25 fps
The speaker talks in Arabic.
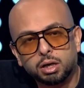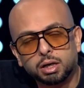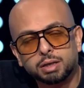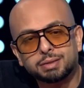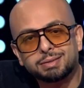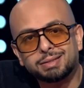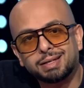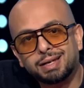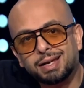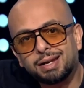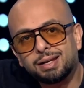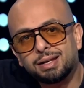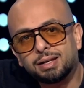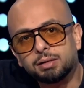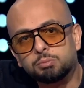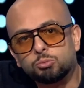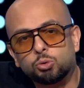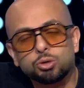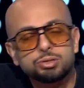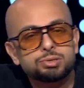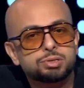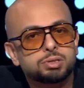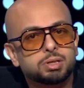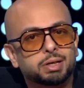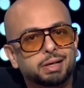اغتيال
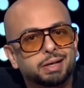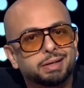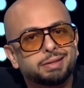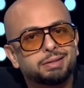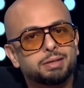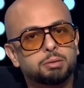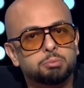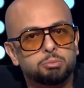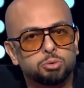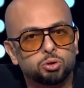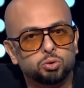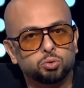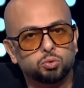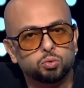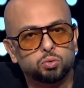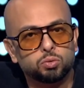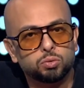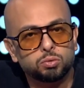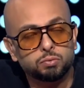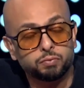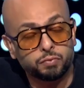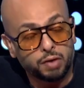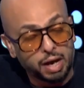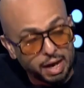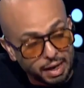مؤثر جدا برضو
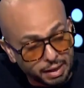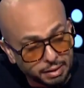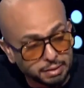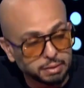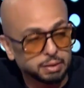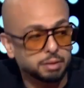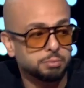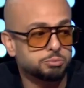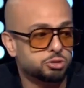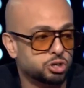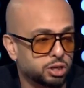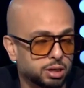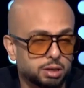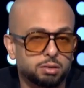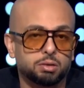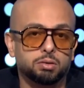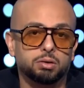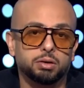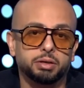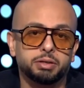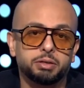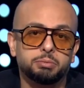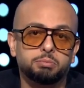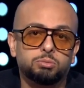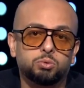في حياتنا بشكل
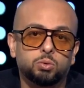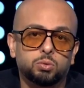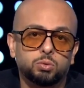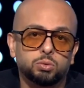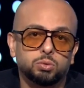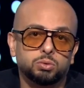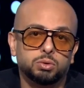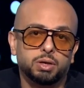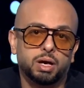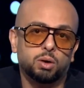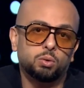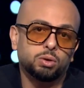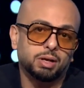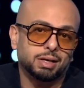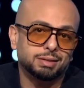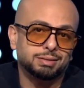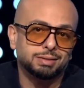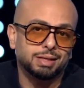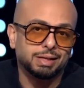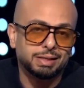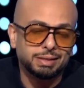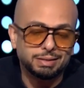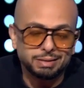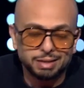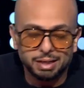رهيب واول
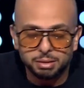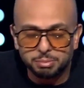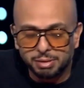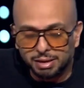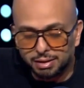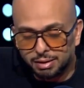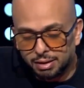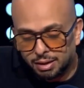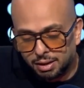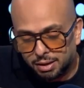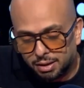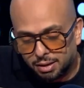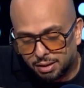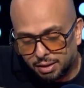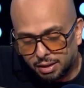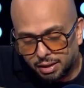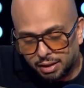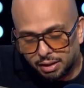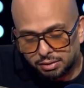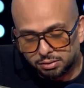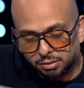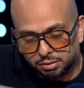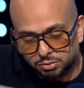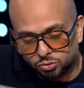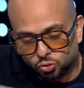اغتيالين دايما
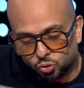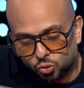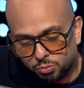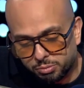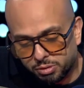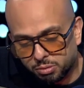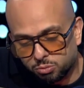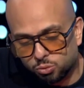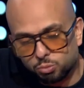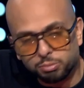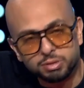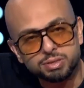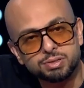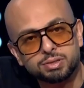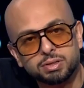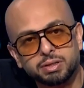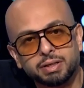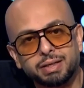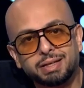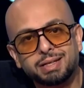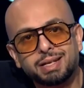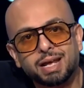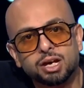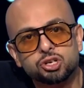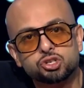انا اخترتهم يبقوا
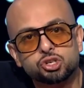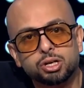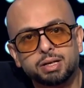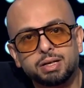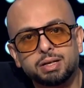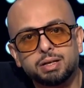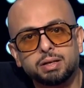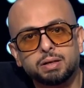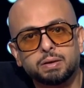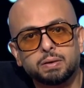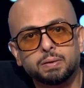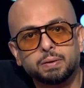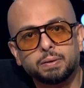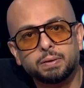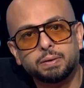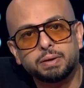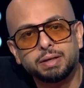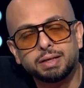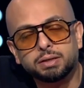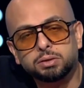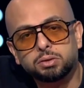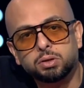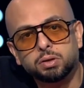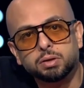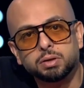مصريين عشان
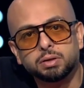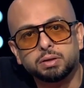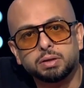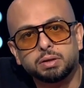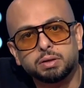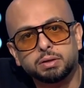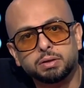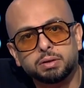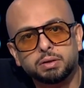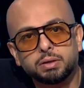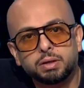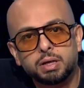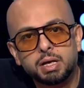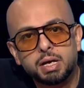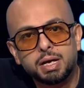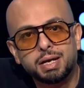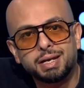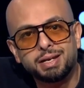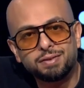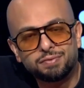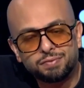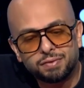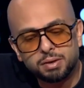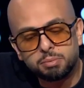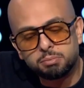نقدر
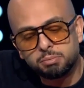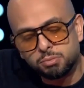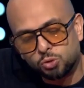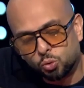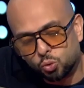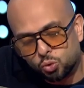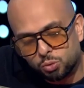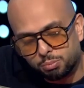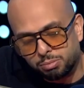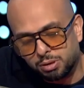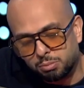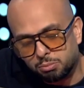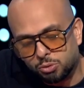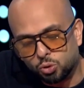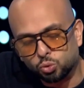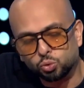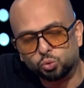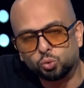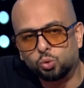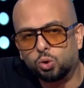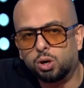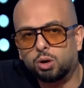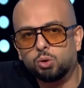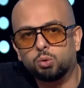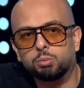نفهم قرب
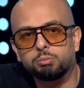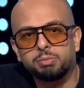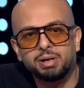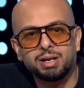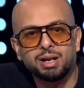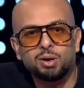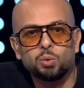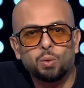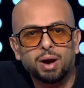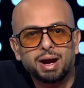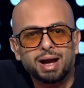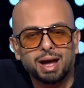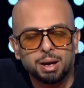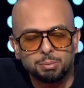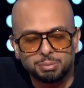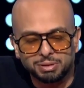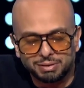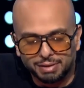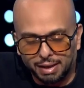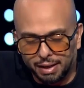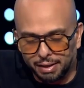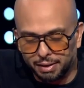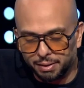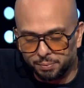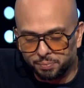الموضوع ومن الوجع
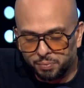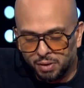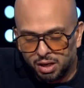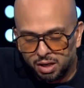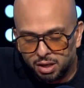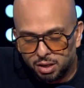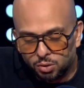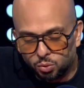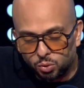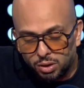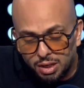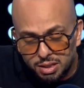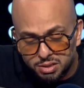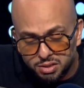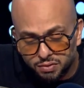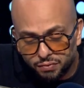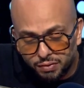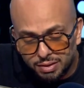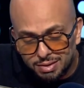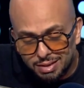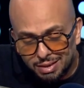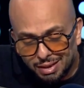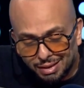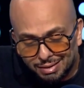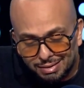بتاعنا
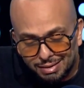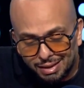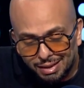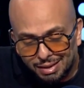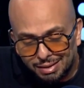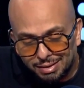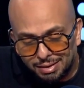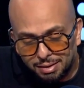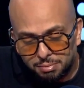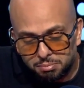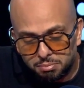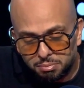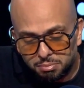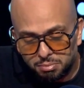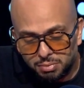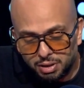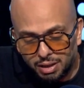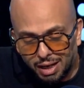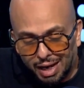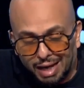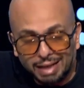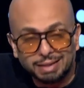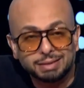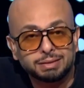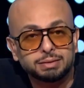وللاسف هذا الاغتيال تم
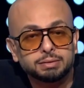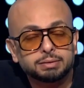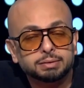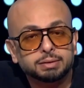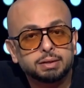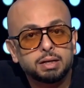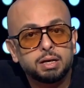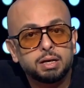لحد